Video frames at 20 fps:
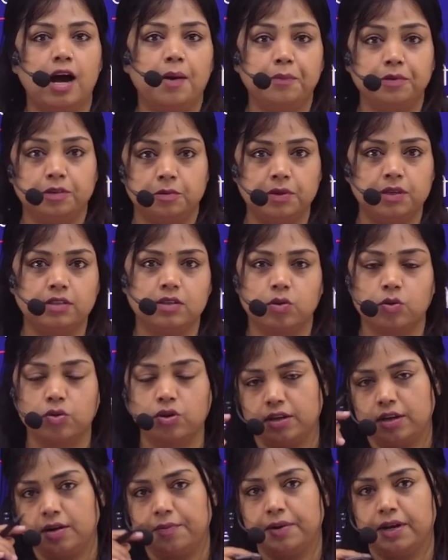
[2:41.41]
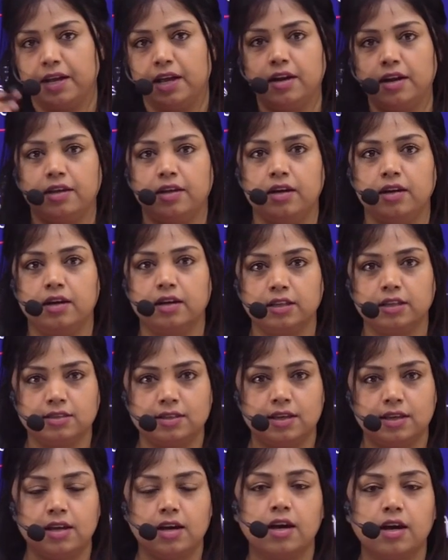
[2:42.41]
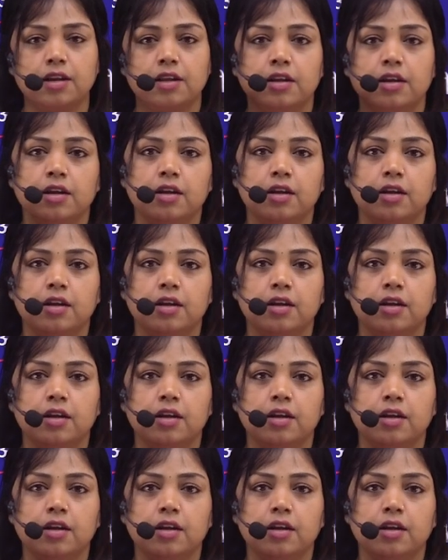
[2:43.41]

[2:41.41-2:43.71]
आप इस पर जरूर नज़र बनाए रखिएगा कि इससे अगर